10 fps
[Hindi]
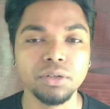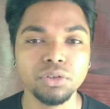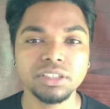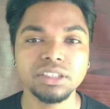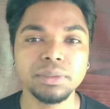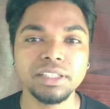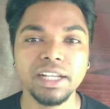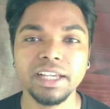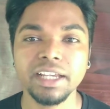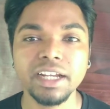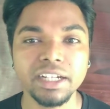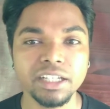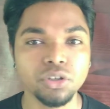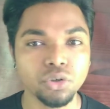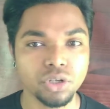बट वो किसी भी तरीके की
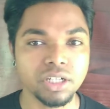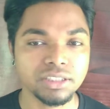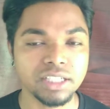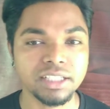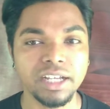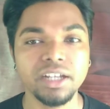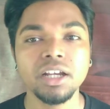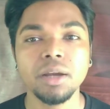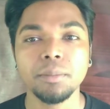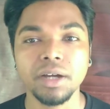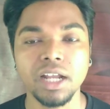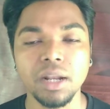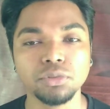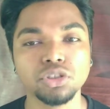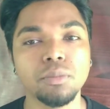कटिंग ग्रो कर जाता है मगर
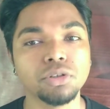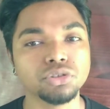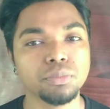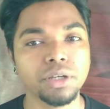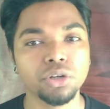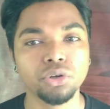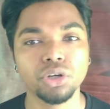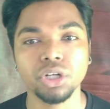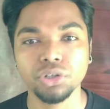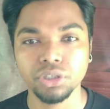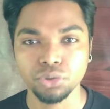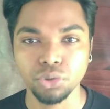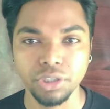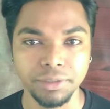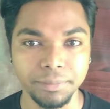आप उसको मानसून में ग्रो करोगे तो
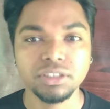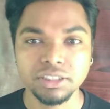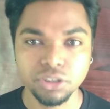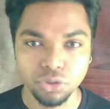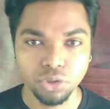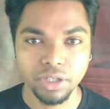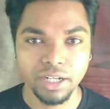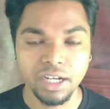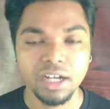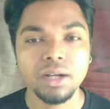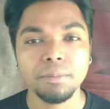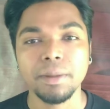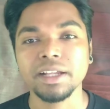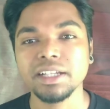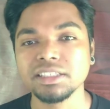ही वो अच्छे से ग्रो करेगा
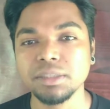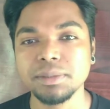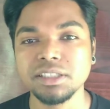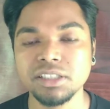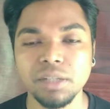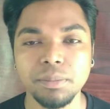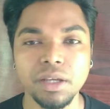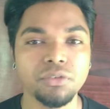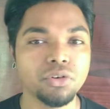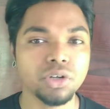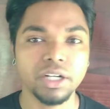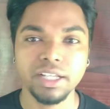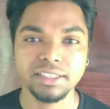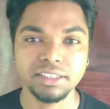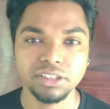बाकी किसी भी सीजन में वो
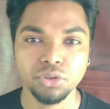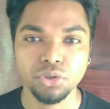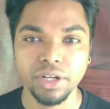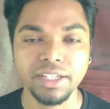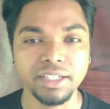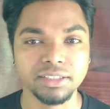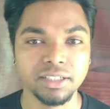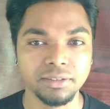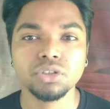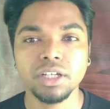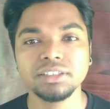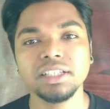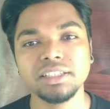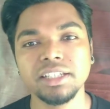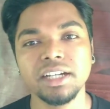कटिंग अच्छे से ग्रो नहीं करता तो गैस
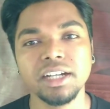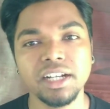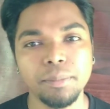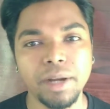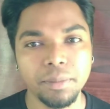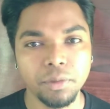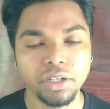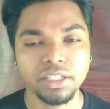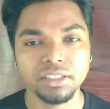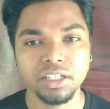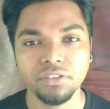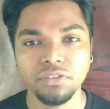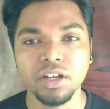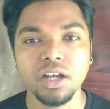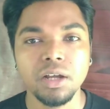चलते हैं अगले बैट पॉइंट की तरफ
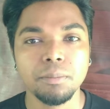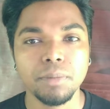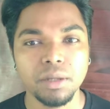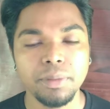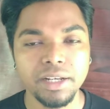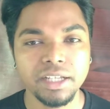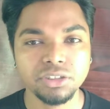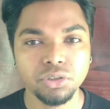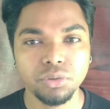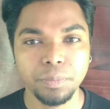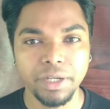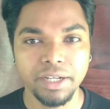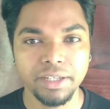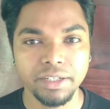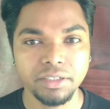मलबेरी का जो पेड़
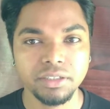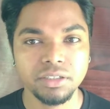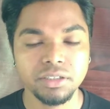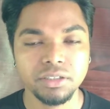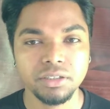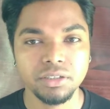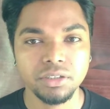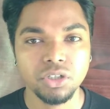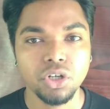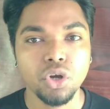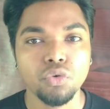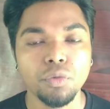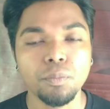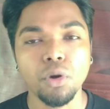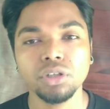है वो
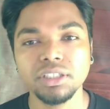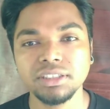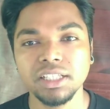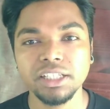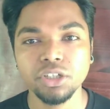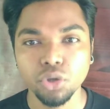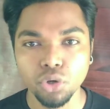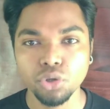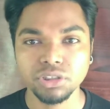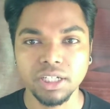बहुत ही जल्दी ग्रो हो